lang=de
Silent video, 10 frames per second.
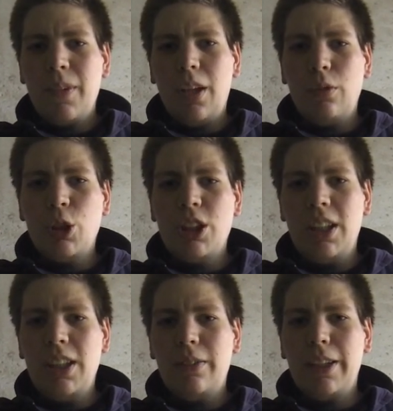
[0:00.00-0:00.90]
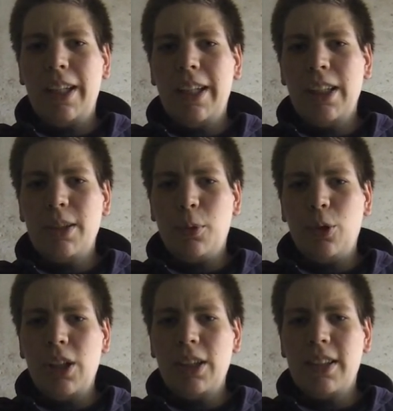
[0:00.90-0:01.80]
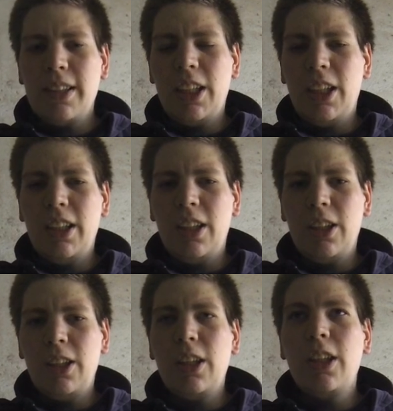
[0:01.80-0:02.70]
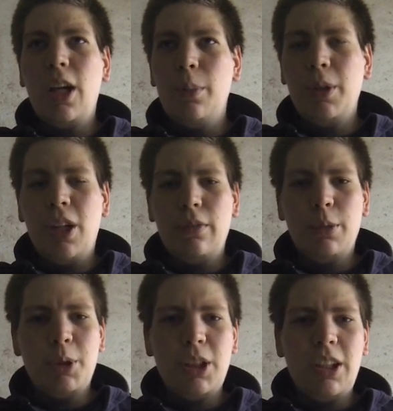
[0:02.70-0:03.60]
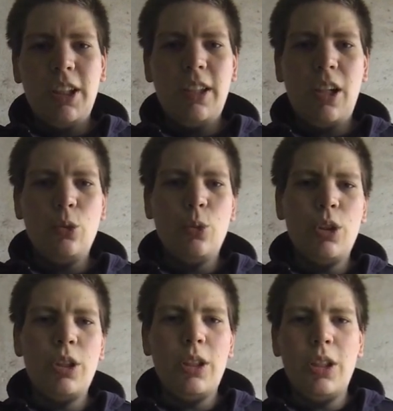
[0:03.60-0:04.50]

Dann wird es halt ein wenig ein längeres Projekt. Es geht halt auch nicht in einem halben Jahr wie mit dem KL300,